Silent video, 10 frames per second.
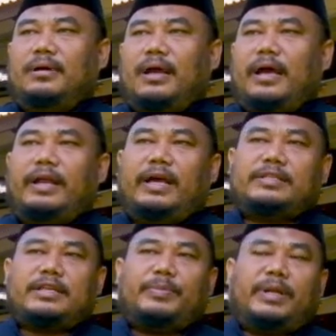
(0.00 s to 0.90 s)
ada
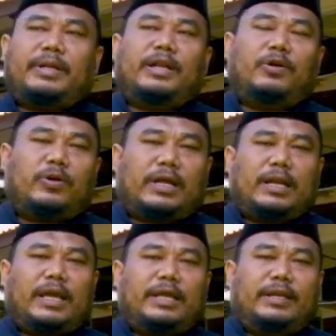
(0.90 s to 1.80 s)
ancaman dari orang
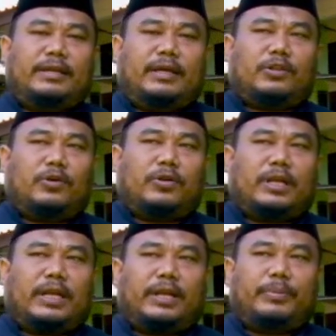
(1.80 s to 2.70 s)
lain atau
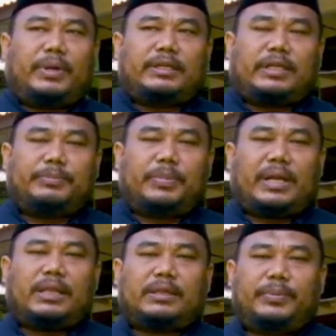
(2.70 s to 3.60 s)
orang lain mengajak
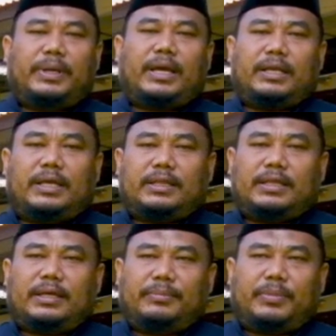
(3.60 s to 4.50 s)
berantem dengan kita,